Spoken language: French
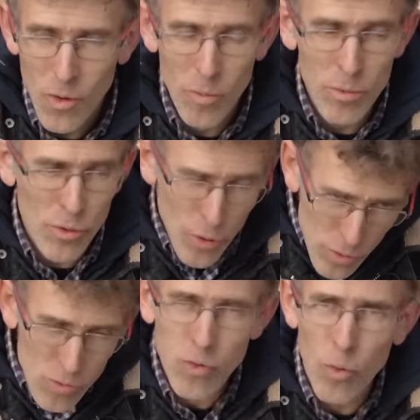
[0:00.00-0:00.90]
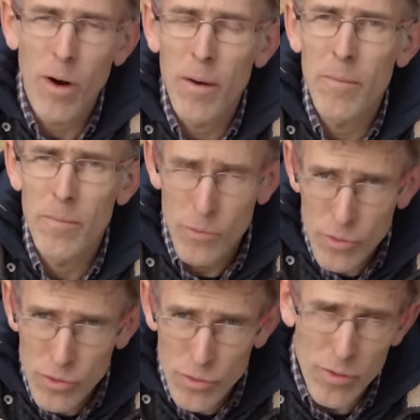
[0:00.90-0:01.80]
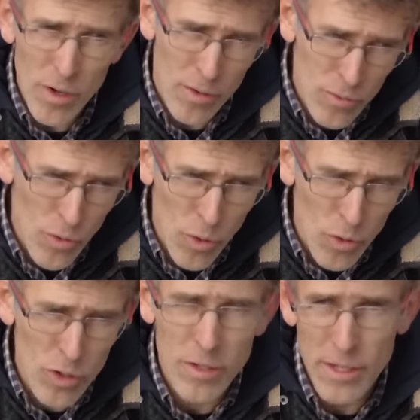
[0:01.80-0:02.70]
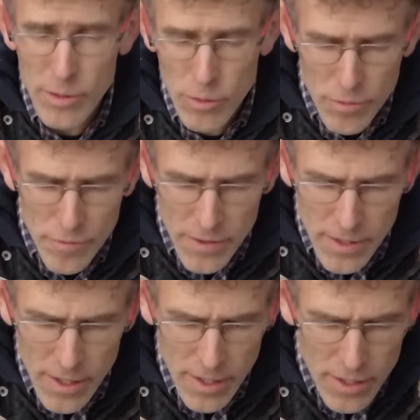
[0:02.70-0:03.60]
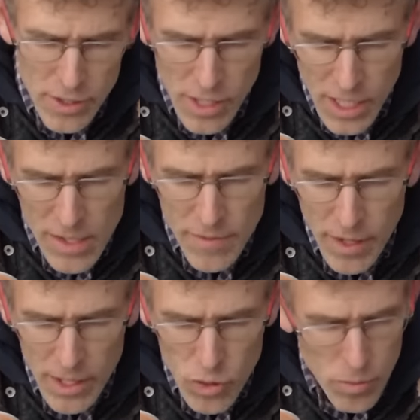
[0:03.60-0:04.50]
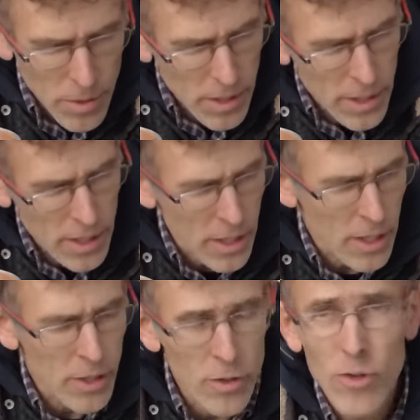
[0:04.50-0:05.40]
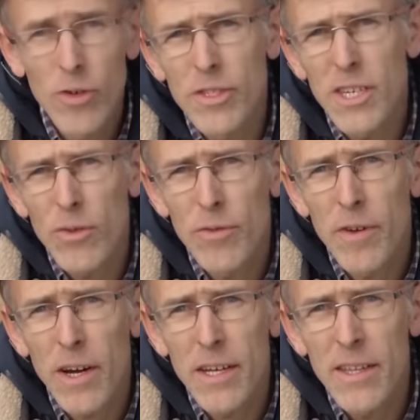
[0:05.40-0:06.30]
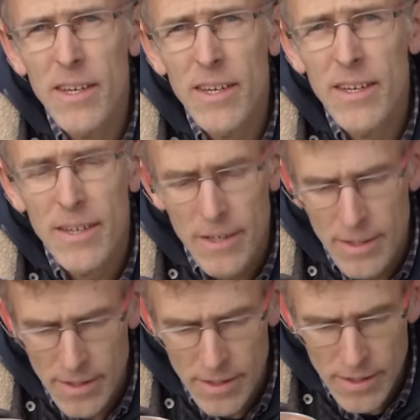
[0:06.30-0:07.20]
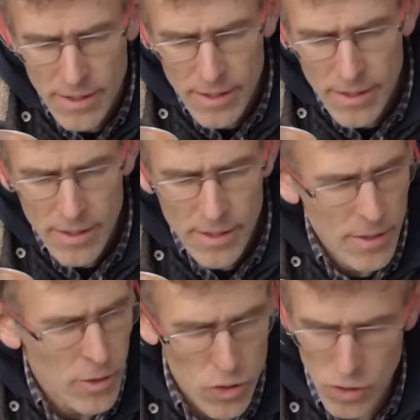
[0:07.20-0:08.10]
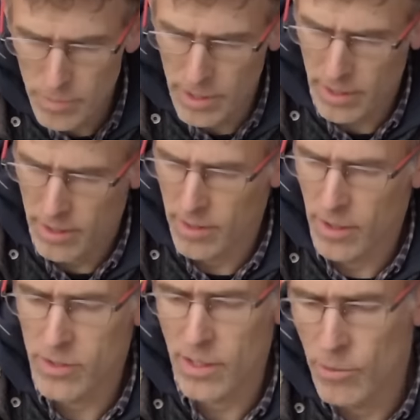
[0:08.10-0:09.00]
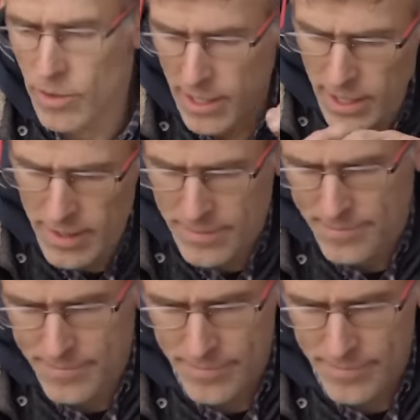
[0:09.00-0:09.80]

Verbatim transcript: Au bout de trois moutures, une grosse et deux fines, j'arrive à récupérer deux tiers de farine que je mets dans un bocal